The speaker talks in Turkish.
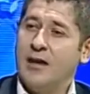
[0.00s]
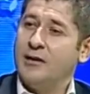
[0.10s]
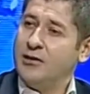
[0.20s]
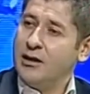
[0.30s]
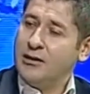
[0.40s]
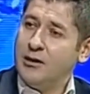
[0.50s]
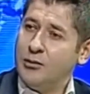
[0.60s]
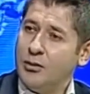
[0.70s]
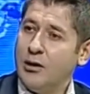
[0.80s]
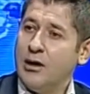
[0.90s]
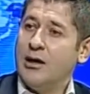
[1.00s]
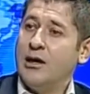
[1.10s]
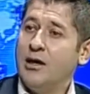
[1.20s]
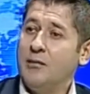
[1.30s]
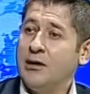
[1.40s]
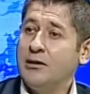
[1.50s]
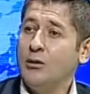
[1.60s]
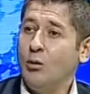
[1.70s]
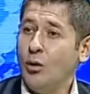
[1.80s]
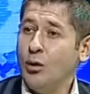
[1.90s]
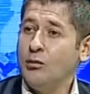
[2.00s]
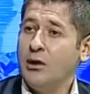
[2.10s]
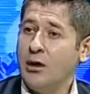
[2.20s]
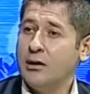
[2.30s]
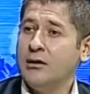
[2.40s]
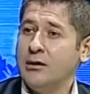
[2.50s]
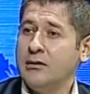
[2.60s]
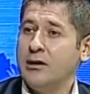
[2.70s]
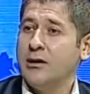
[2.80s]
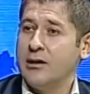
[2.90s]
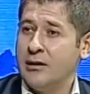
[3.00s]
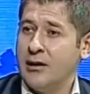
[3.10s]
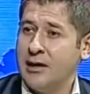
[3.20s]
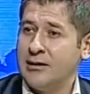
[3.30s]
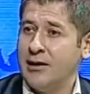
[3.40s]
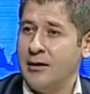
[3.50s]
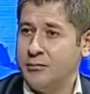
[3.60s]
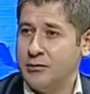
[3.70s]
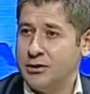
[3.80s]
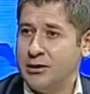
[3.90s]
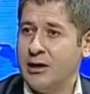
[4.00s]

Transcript: Evine gidemiyor. Emekli olma hakkı da ertelenmiş.